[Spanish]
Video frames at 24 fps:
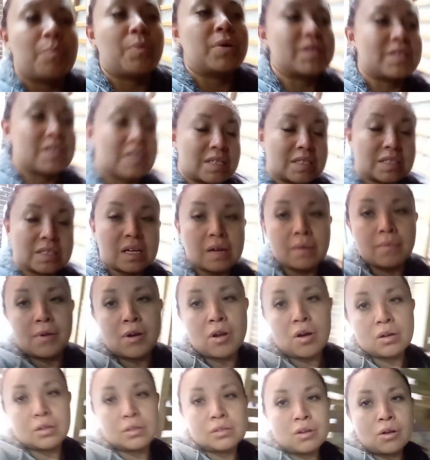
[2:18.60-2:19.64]
pues si este
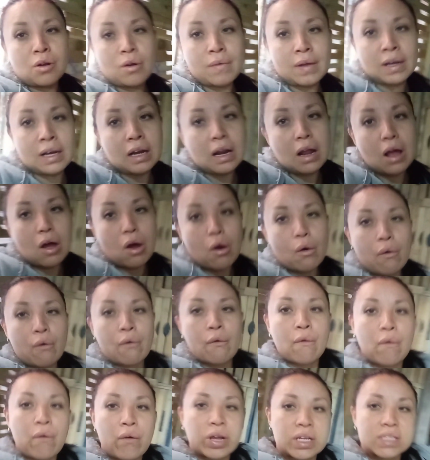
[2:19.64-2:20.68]
vlog no lo ven
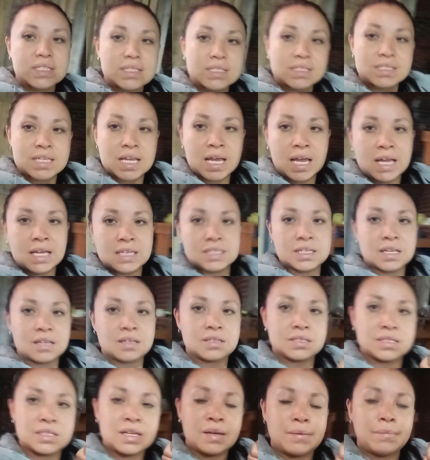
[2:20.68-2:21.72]
hoy 6 de
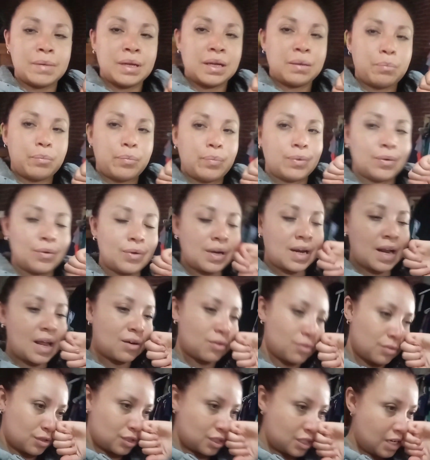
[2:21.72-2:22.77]
diciembre por la
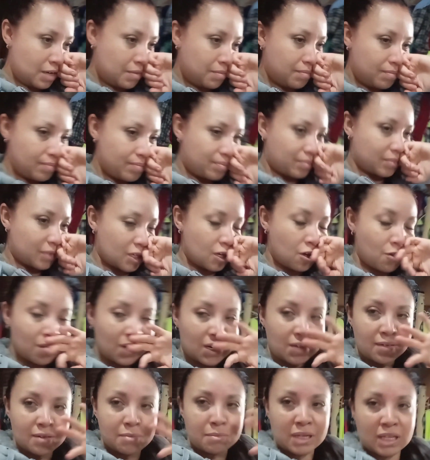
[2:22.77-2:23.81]
noche, lo van
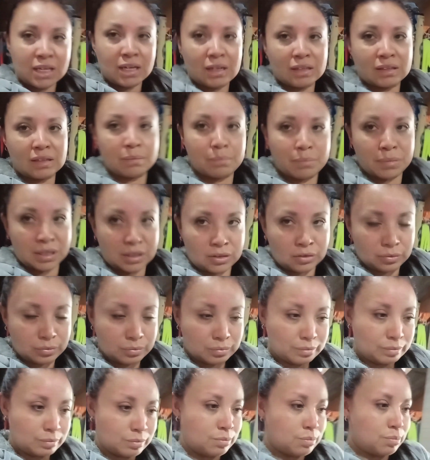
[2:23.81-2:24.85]
a ver mañana temprano.
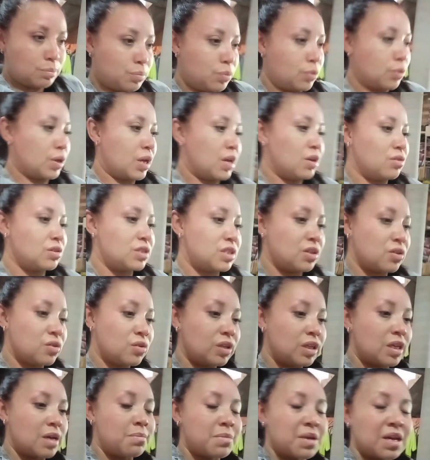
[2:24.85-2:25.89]
Porque yo
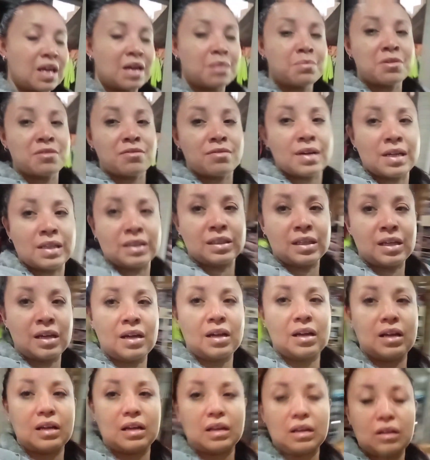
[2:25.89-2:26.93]
siento también que me falta